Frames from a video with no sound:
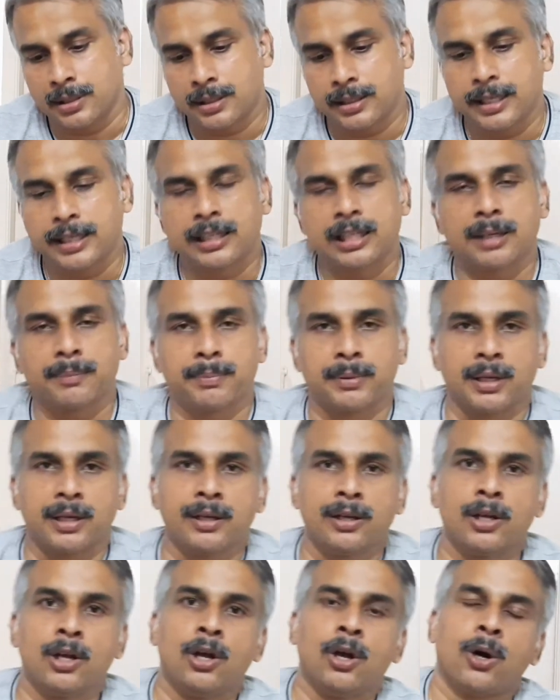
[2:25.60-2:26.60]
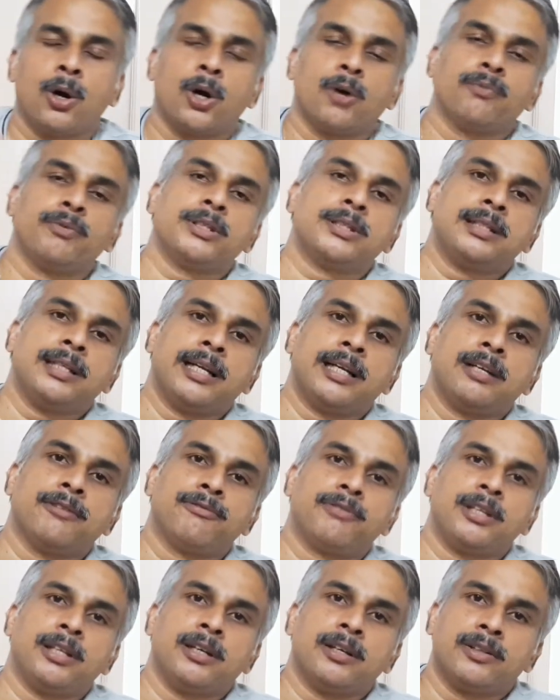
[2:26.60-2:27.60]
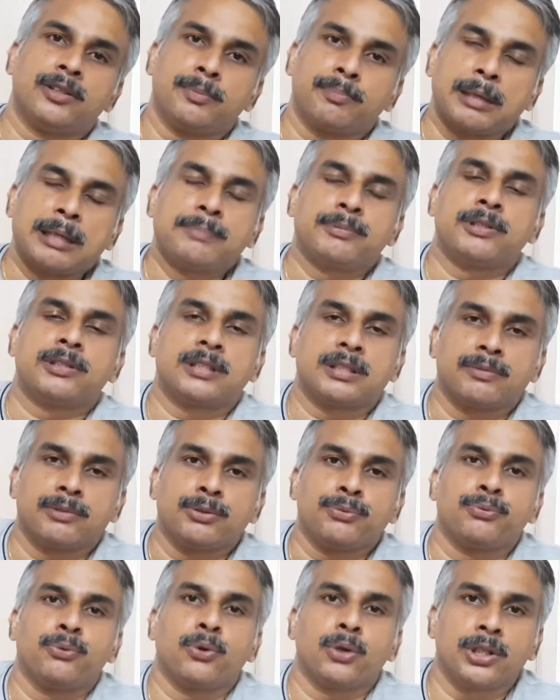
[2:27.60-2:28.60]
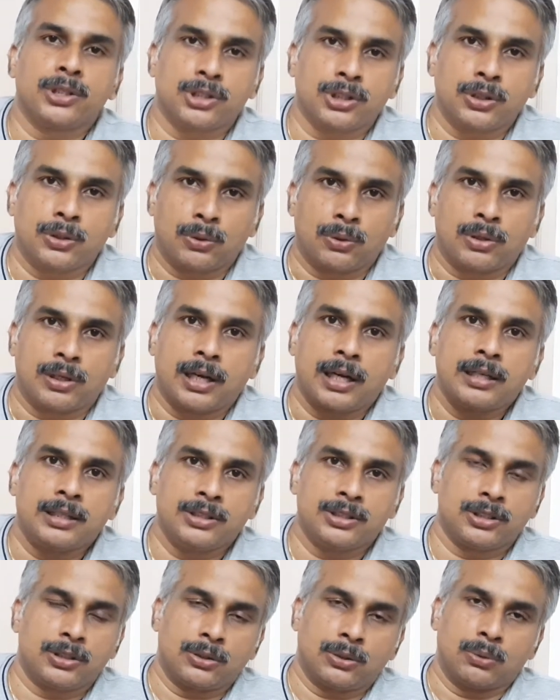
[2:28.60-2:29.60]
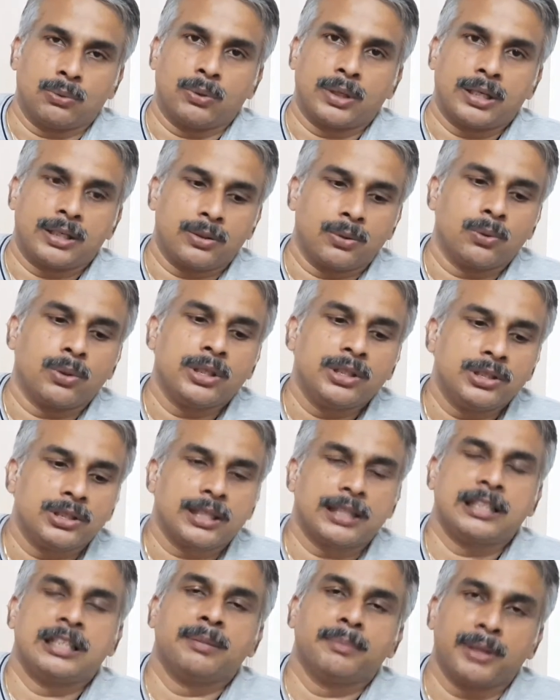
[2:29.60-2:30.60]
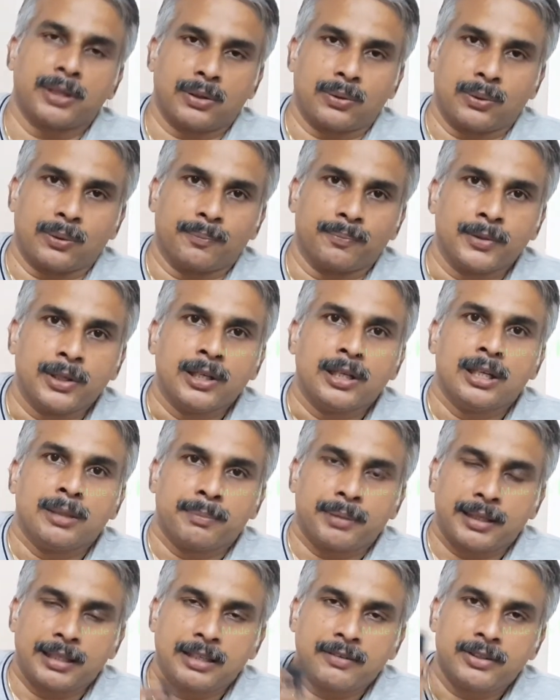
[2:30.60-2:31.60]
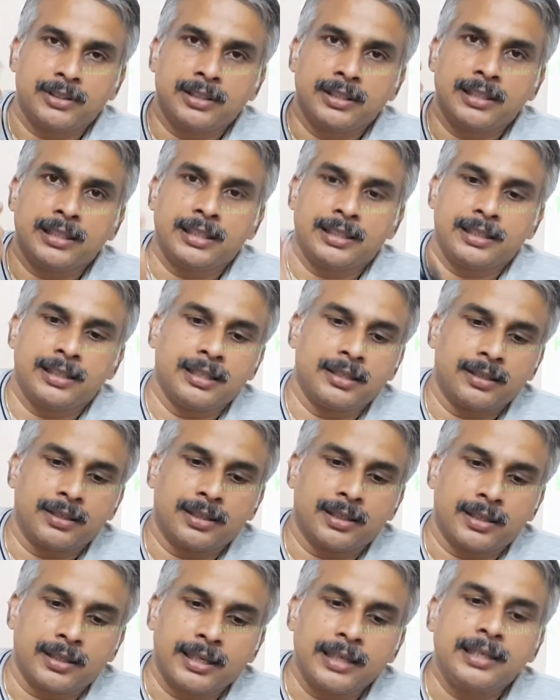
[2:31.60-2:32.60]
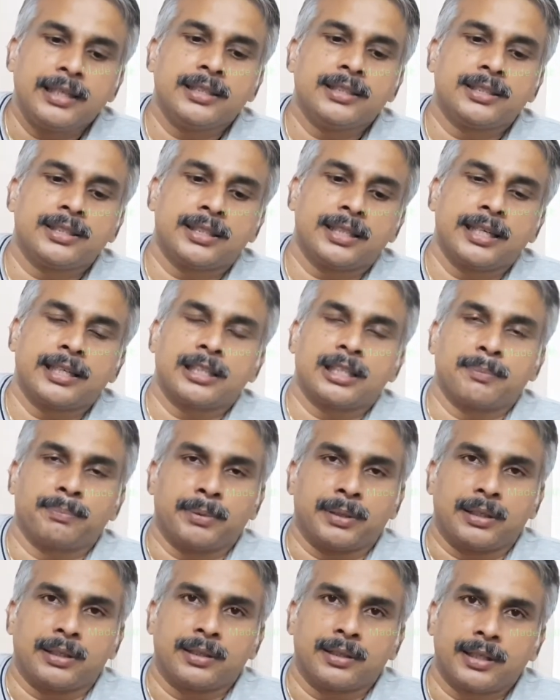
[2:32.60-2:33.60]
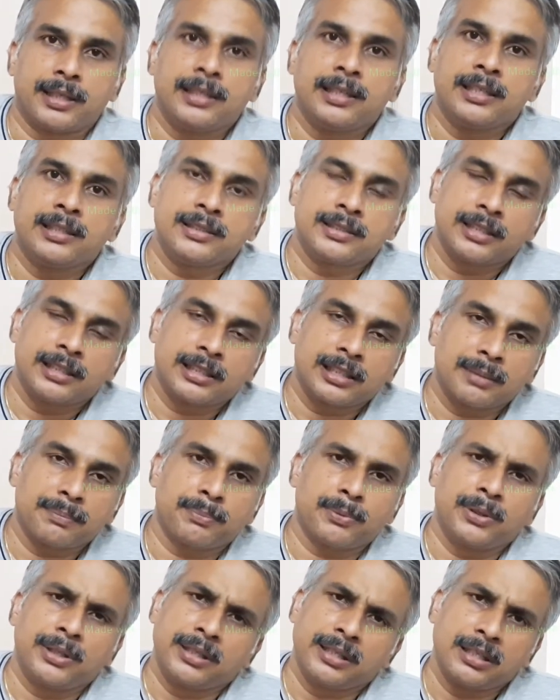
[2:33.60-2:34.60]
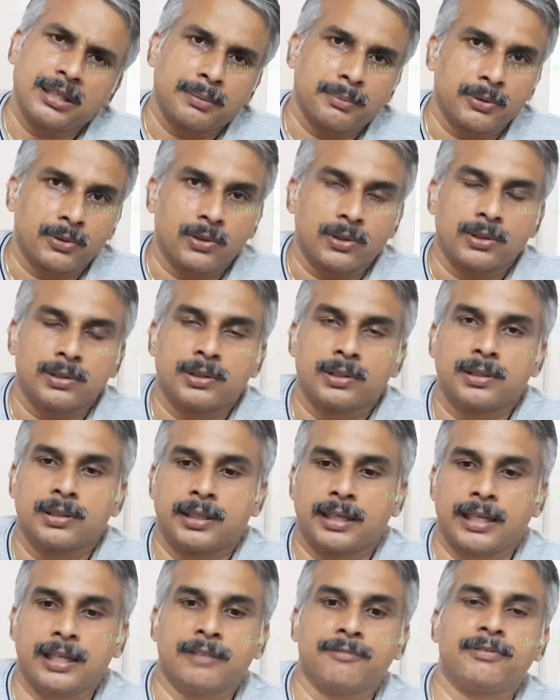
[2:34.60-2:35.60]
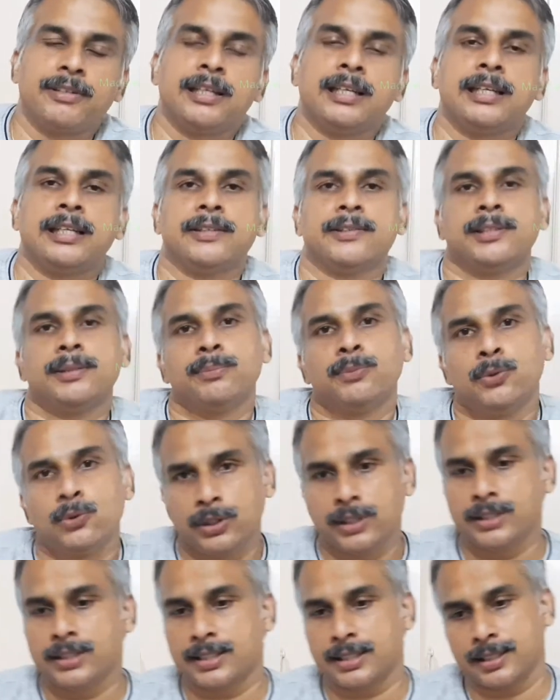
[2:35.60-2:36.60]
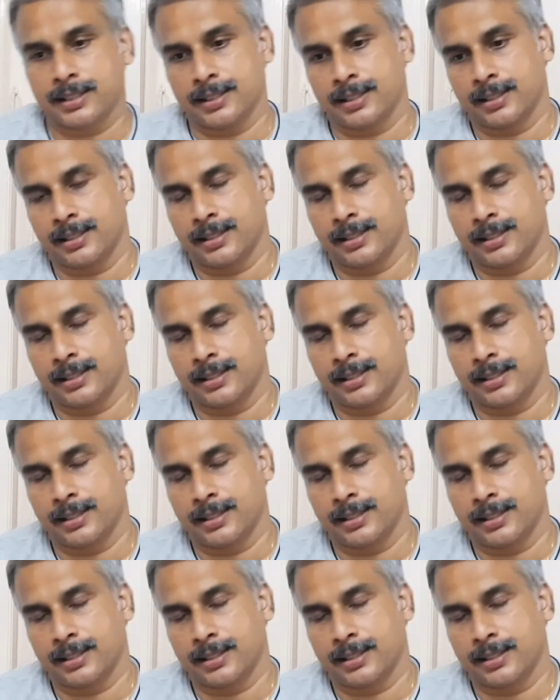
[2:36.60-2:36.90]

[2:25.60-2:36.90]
நெட் கப்னா ஆப்வியஸ்லி என்எஃப்டியில் வந்து பைப் சிஸ்டம் வந்து ஃபோர் இன்ச் இருக்கணும் நாலு இன்ச் இருக்கணும் ஒன் ஒரு இன்ச் அதிகமாக இருக்கணும் இப்போ அதே வந்து நீங்கள் இதே ரெண்டு இன்ச் நெட் கப் இருக்குது ரெண்டு இன்ச் நெட் கப் போனீங்கன்னா நமக்கு வந்து என்எஃப்டியில் நீங்கள் வந்து மூணு இன்ச்சு